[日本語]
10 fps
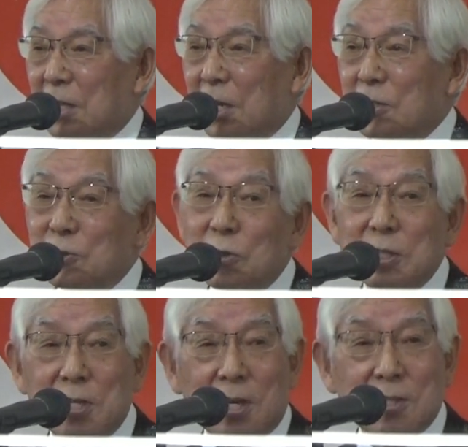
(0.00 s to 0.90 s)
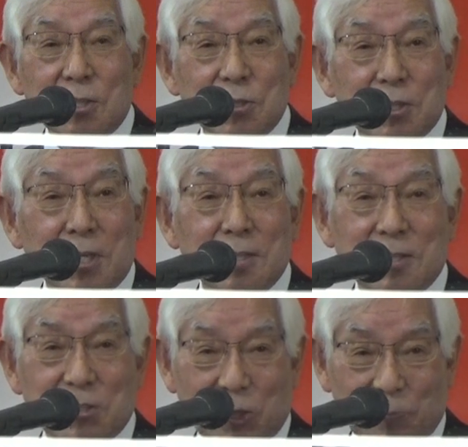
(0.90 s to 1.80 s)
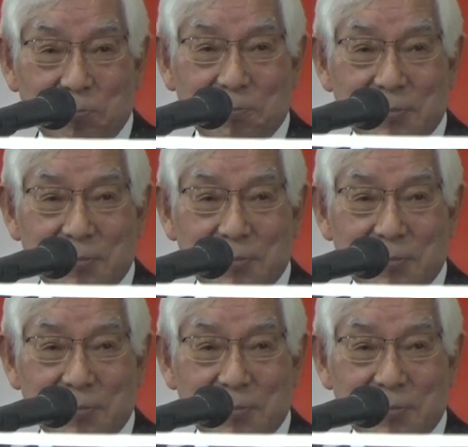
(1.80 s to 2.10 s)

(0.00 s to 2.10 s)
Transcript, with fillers: 誰一人手挙げた人いないんですよ